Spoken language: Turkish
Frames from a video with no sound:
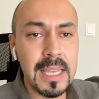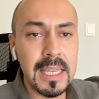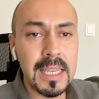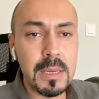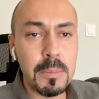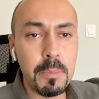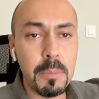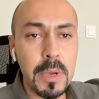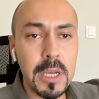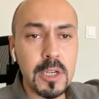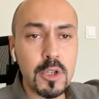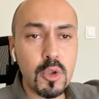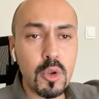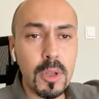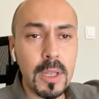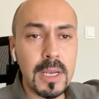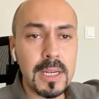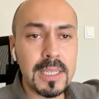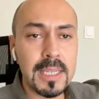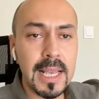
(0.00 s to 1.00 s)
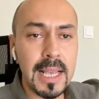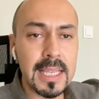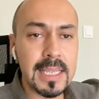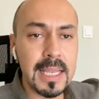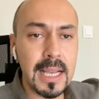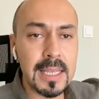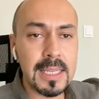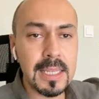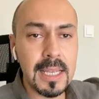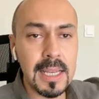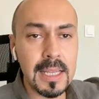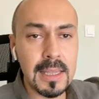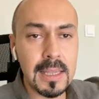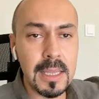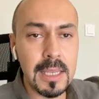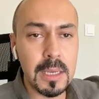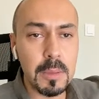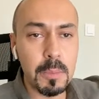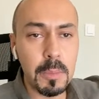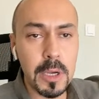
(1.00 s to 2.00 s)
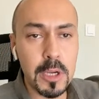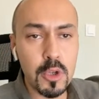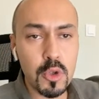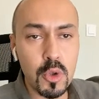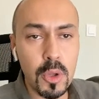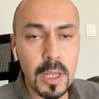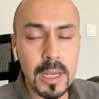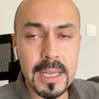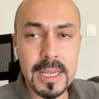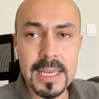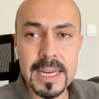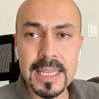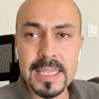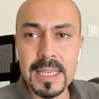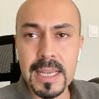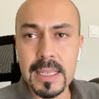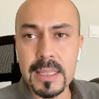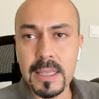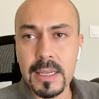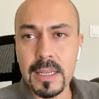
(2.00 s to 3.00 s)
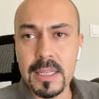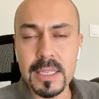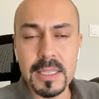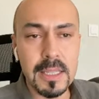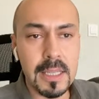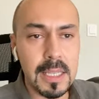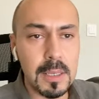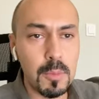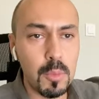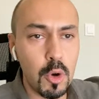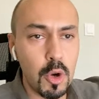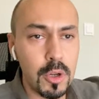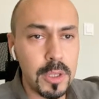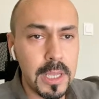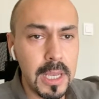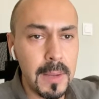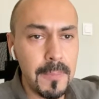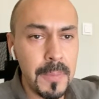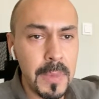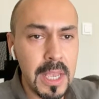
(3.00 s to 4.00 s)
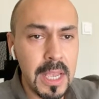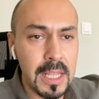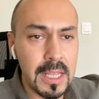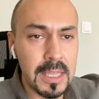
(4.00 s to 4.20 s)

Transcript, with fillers: 25 dolar 80 sent ile 25 dolar 40 sent arasındaki bölge